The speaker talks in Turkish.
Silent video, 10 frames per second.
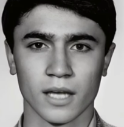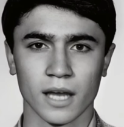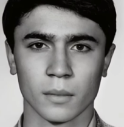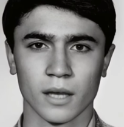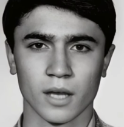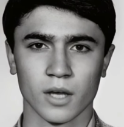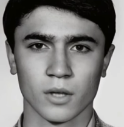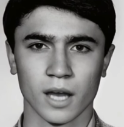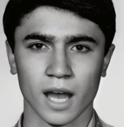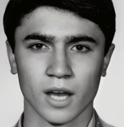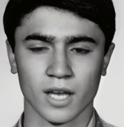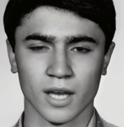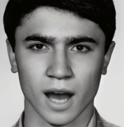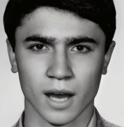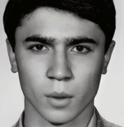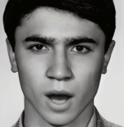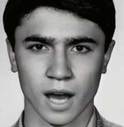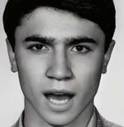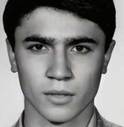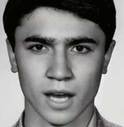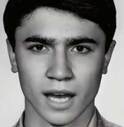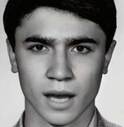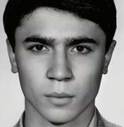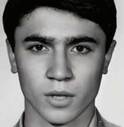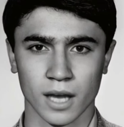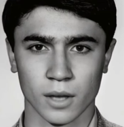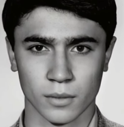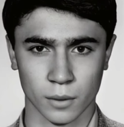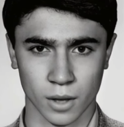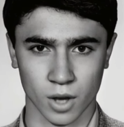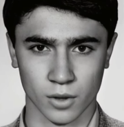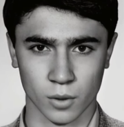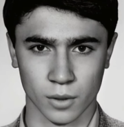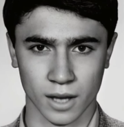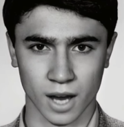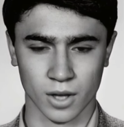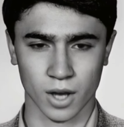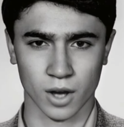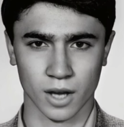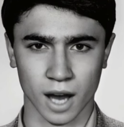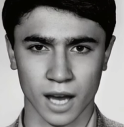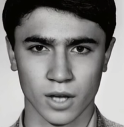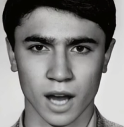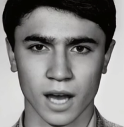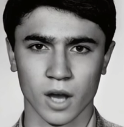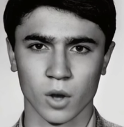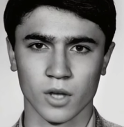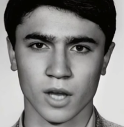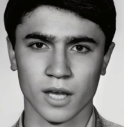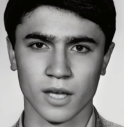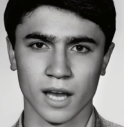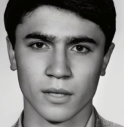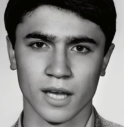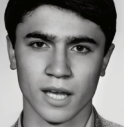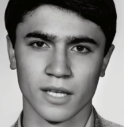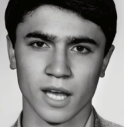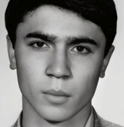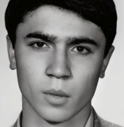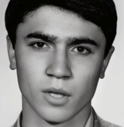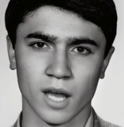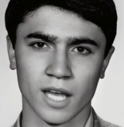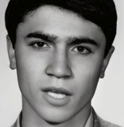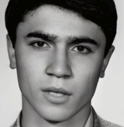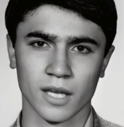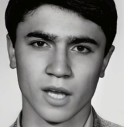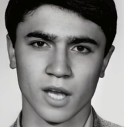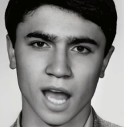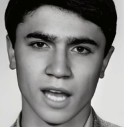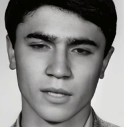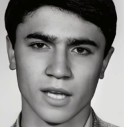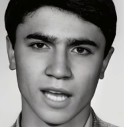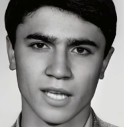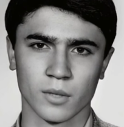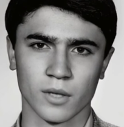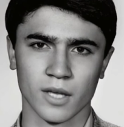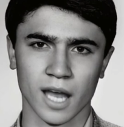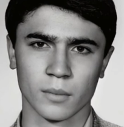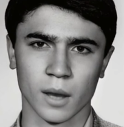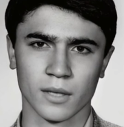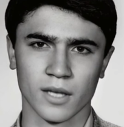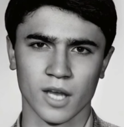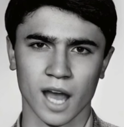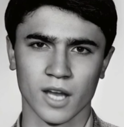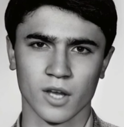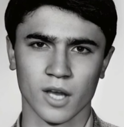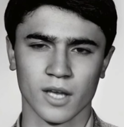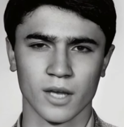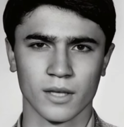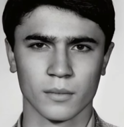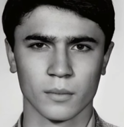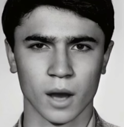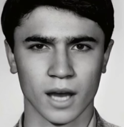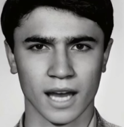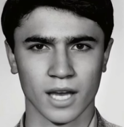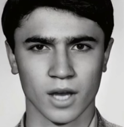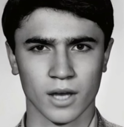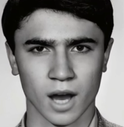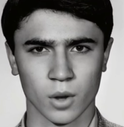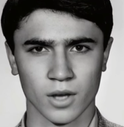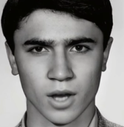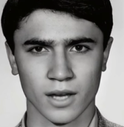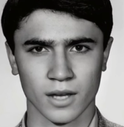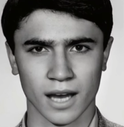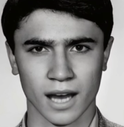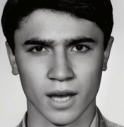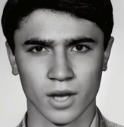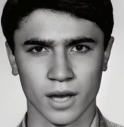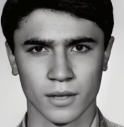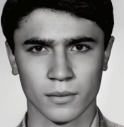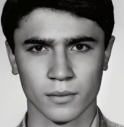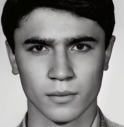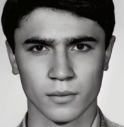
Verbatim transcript: Sinemanın güzel kızı Fatma Karanfil ile müziğin ve mikrofonun yakışıklı genci Ali Kocatepe, İstanbul'da resmi nikah, İzmir'de imam nikahı kıydı, balayı içinde Kuşadası'na gitti.